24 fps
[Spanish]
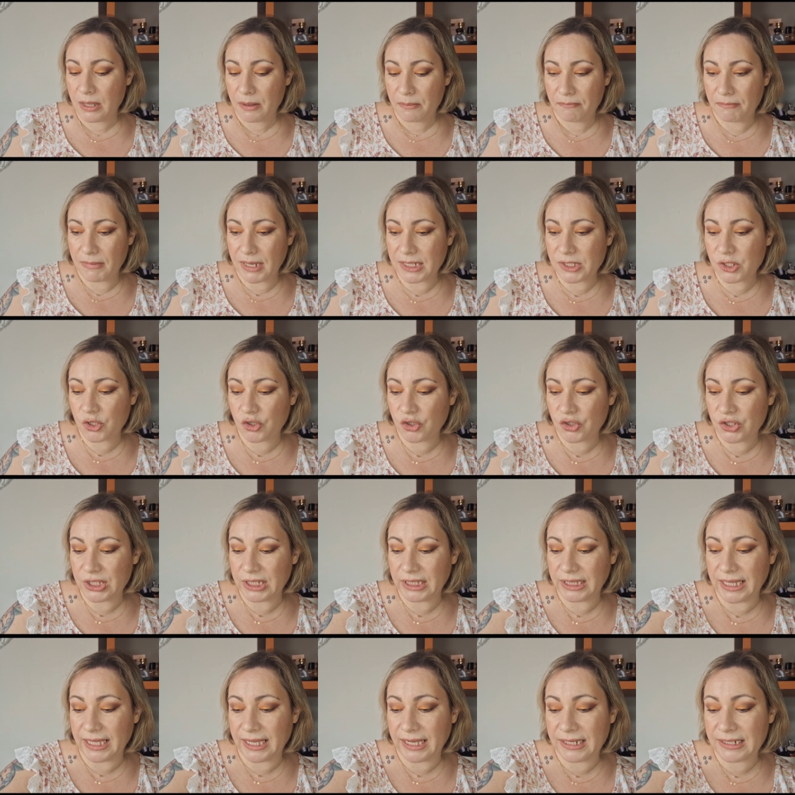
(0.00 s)
Más
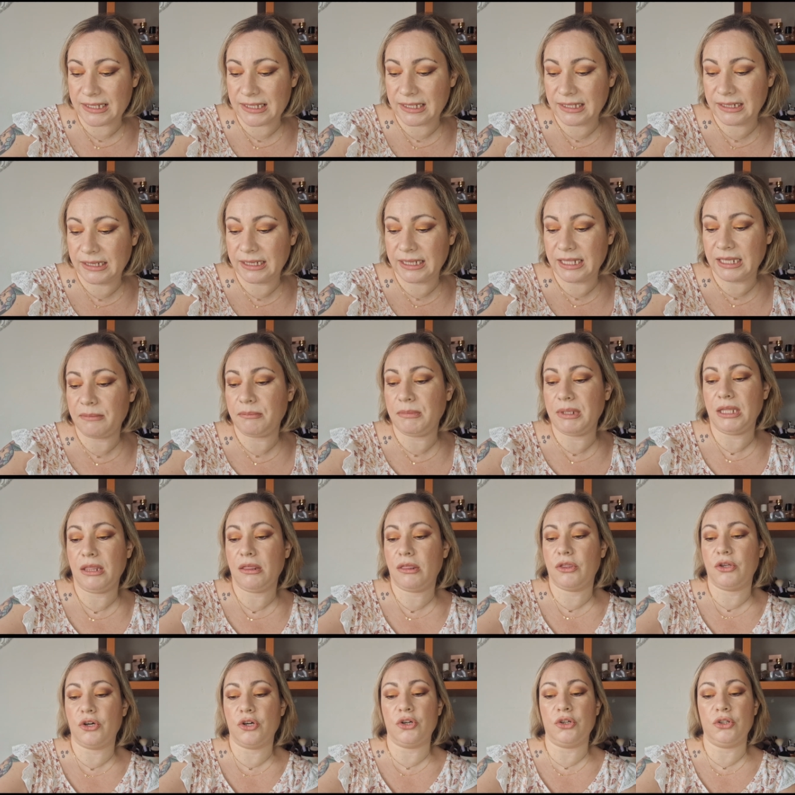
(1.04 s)
cositas de
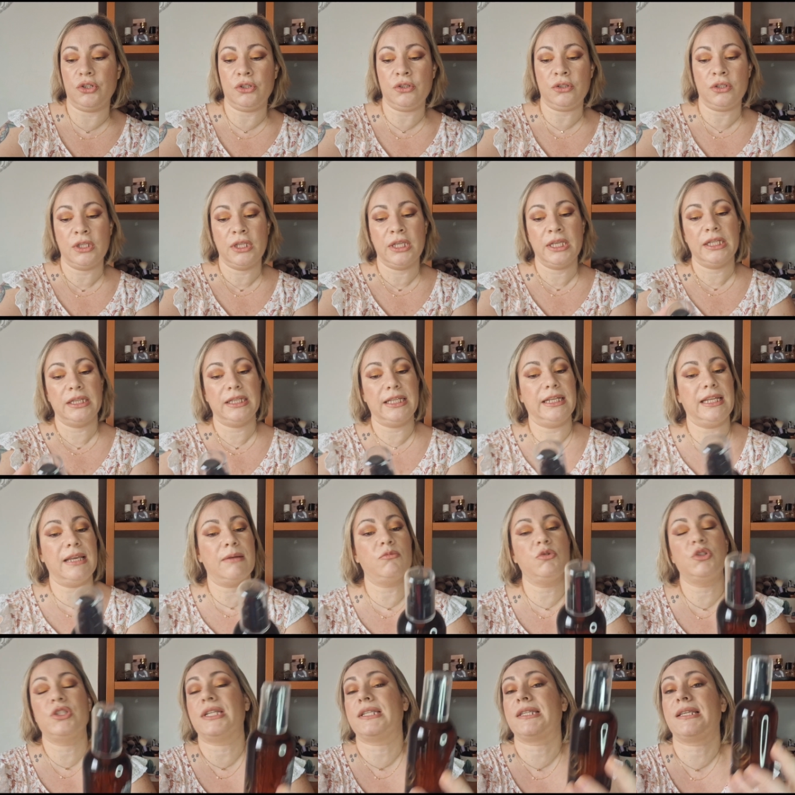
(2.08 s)
Mizón. Tenía
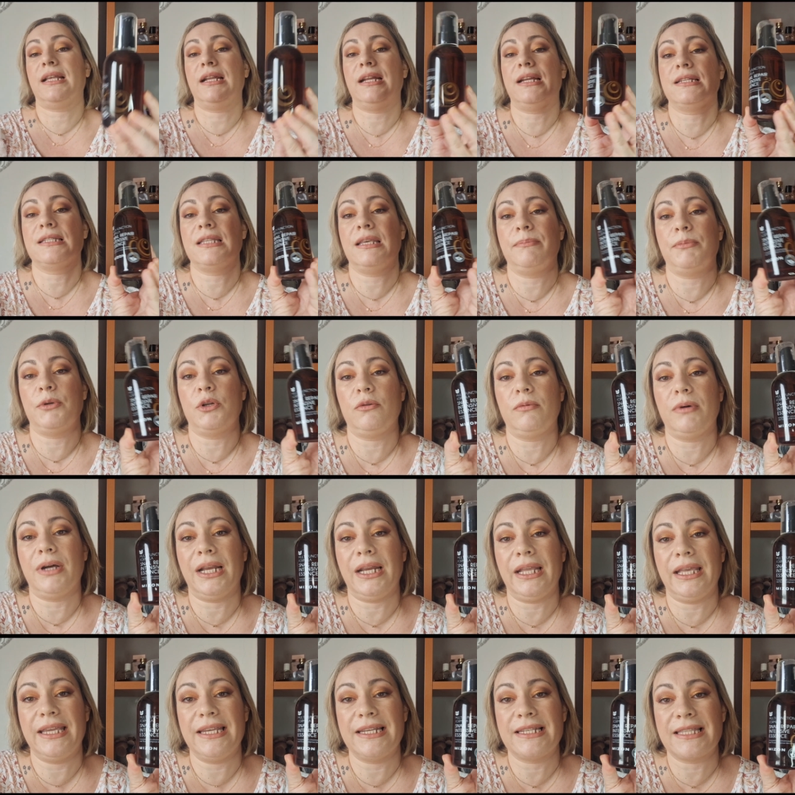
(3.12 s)
muchas ganas de
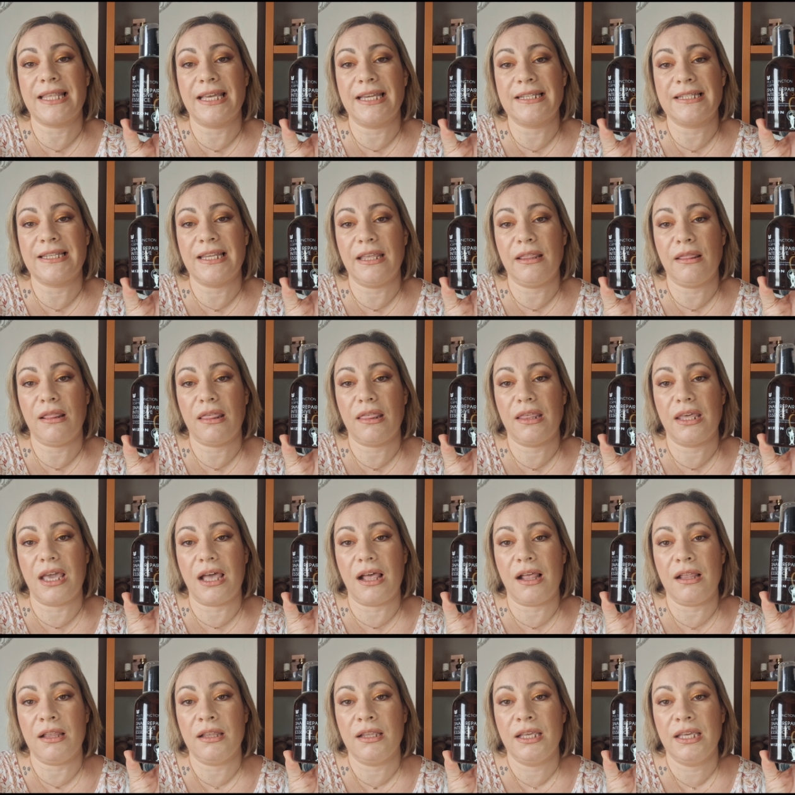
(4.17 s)
probar esta
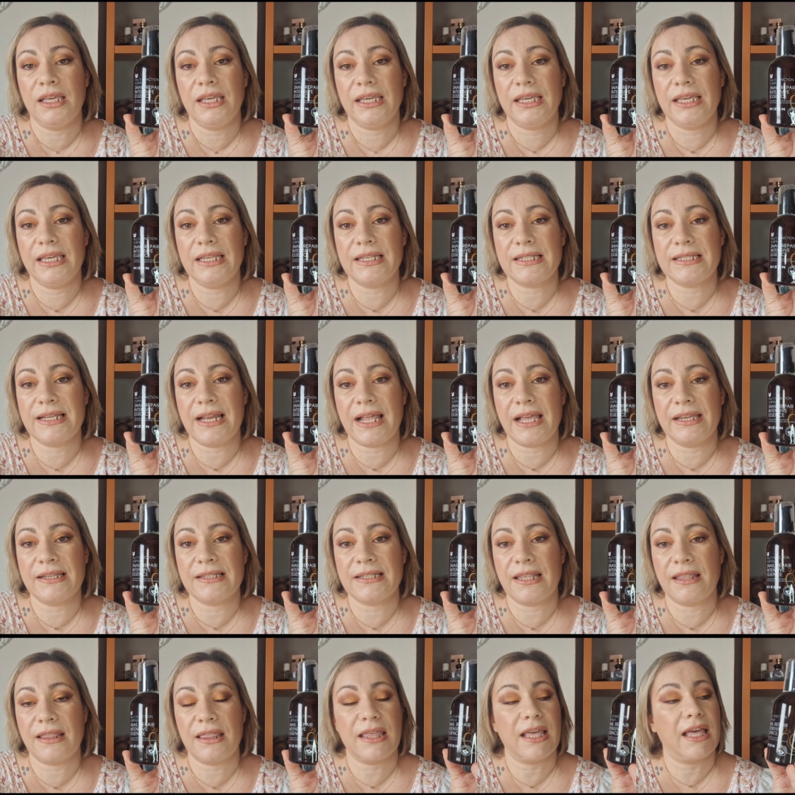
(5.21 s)
esencia que es la
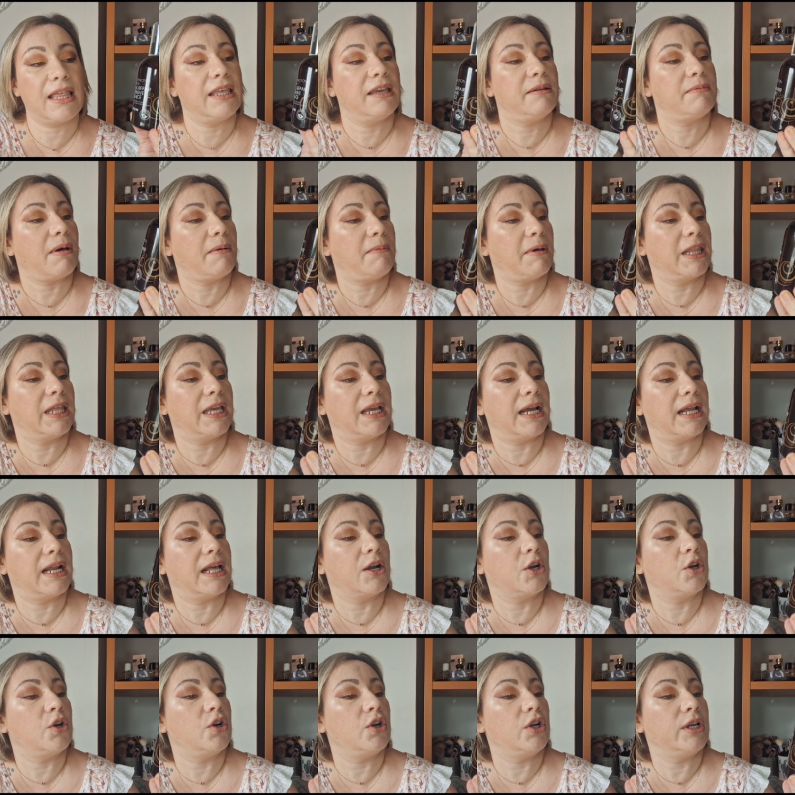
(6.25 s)
esencia de baba de
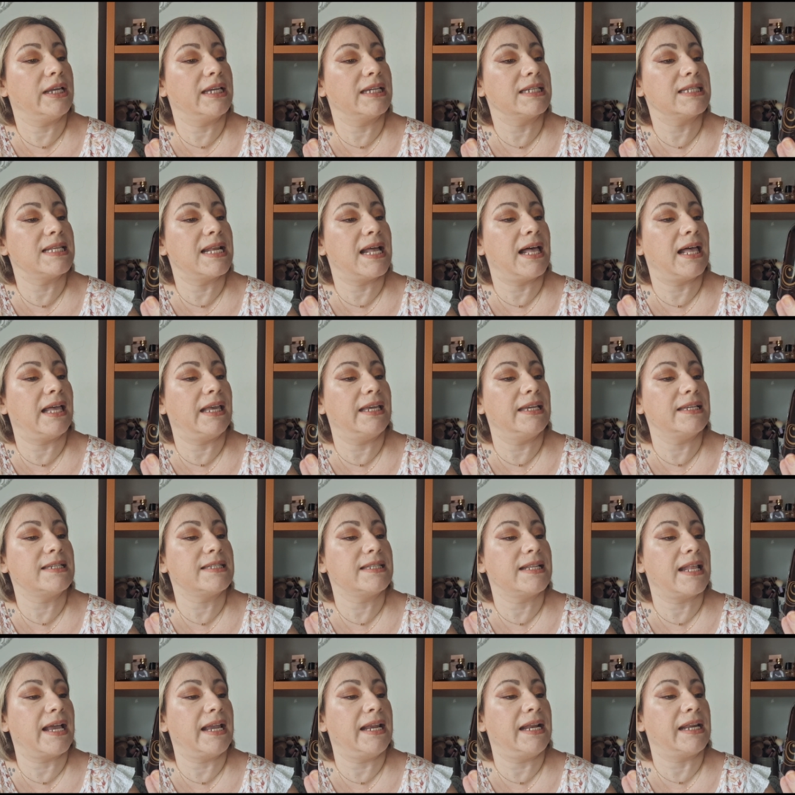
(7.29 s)
caracol, que es la
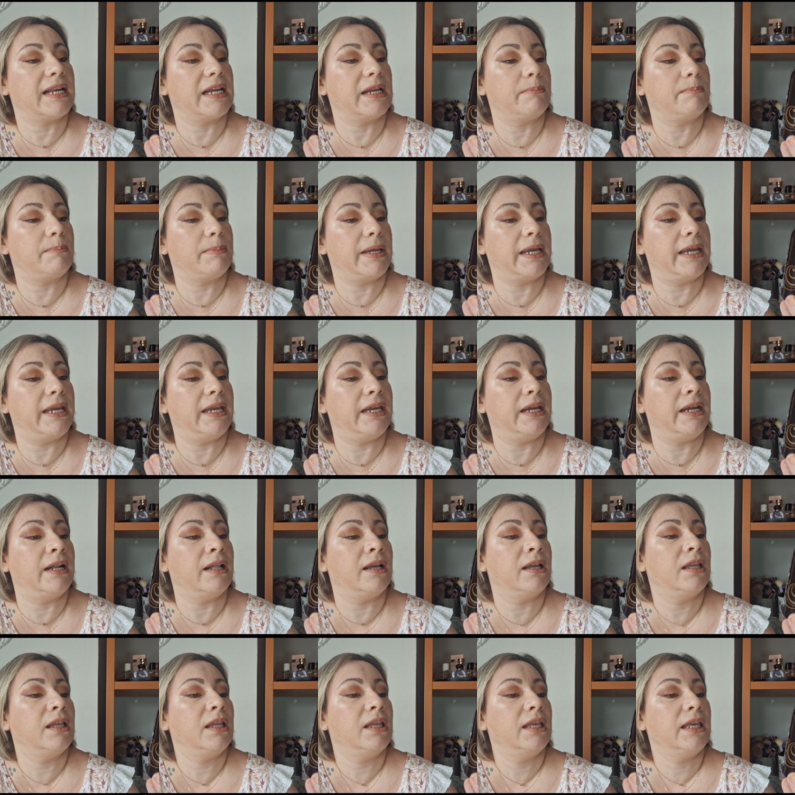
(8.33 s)
Snail
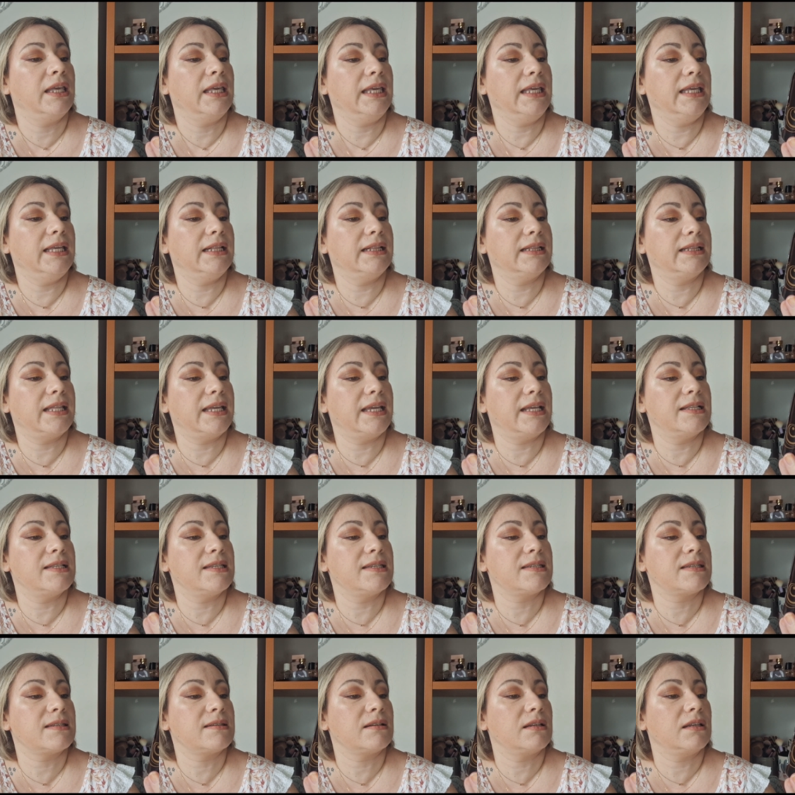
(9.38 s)
Repair
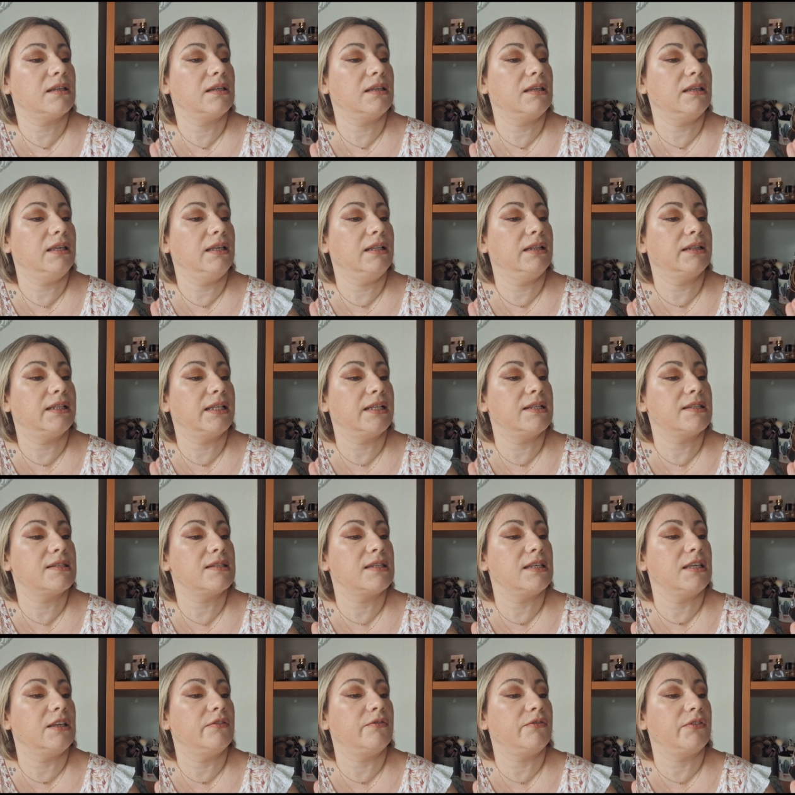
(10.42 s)

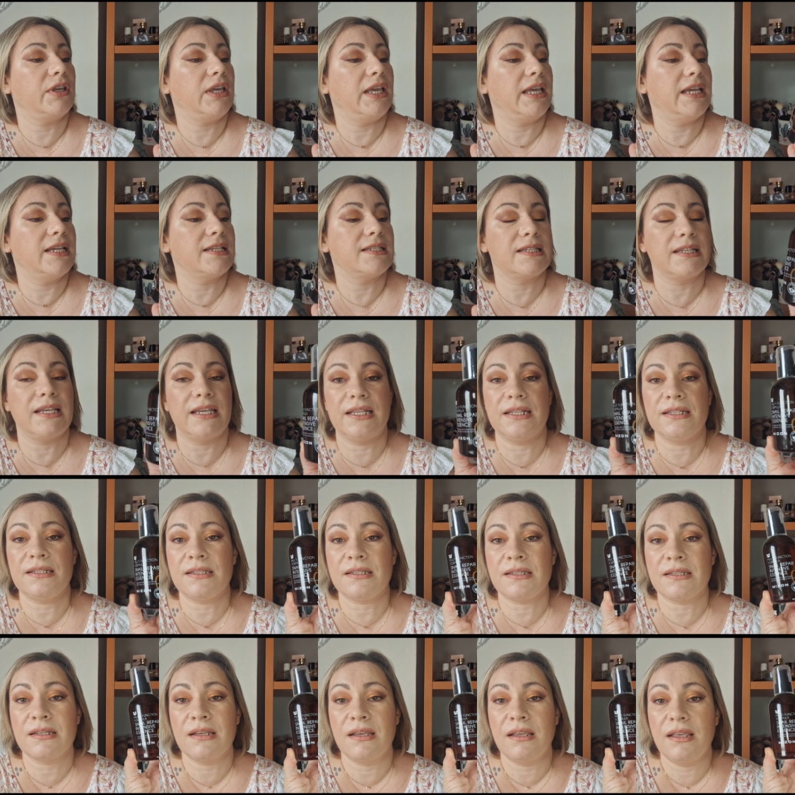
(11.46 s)
Intensive
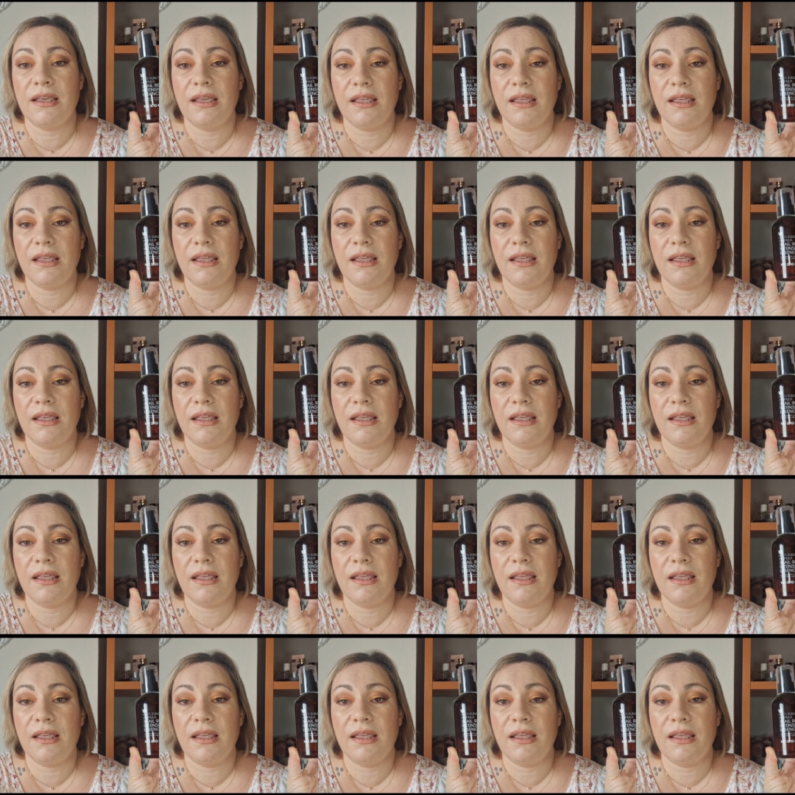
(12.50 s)
Essence